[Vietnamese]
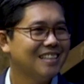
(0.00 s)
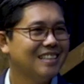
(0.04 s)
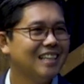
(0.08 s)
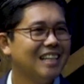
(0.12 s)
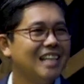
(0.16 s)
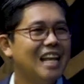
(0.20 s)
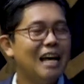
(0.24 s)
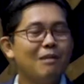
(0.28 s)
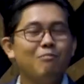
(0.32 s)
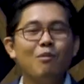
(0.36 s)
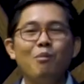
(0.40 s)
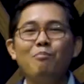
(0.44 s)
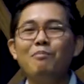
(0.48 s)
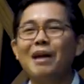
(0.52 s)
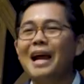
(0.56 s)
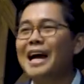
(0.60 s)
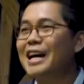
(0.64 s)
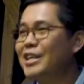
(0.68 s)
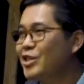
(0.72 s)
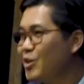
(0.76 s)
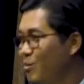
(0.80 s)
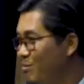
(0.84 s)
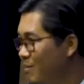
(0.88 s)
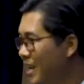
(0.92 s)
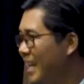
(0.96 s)
chỉ nẹt bầm
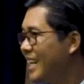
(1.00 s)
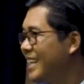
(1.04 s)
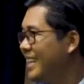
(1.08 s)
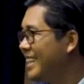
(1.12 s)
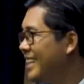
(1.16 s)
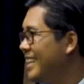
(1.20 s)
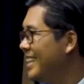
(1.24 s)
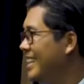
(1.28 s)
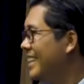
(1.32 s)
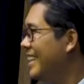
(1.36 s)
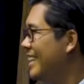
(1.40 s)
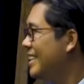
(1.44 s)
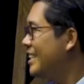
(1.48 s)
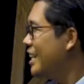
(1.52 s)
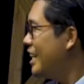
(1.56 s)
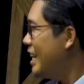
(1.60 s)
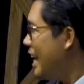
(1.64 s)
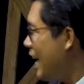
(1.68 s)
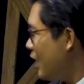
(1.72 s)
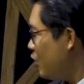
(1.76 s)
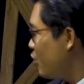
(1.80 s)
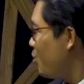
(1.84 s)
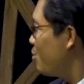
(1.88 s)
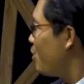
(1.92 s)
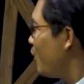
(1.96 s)
rau chồng nật chỉ
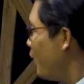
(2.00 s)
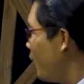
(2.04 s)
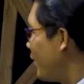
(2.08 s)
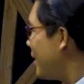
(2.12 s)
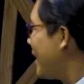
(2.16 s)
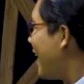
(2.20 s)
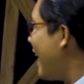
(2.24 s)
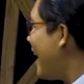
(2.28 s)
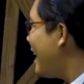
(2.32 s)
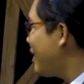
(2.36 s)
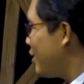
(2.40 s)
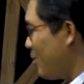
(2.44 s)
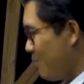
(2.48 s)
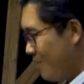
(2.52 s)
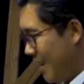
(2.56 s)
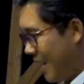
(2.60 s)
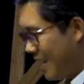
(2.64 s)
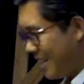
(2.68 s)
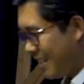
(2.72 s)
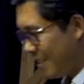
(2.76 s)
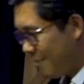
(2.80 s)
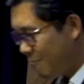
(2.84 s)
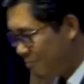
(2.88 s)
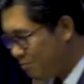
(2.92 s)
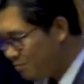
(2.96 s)
nẹt chồng nuôi ca chồng nật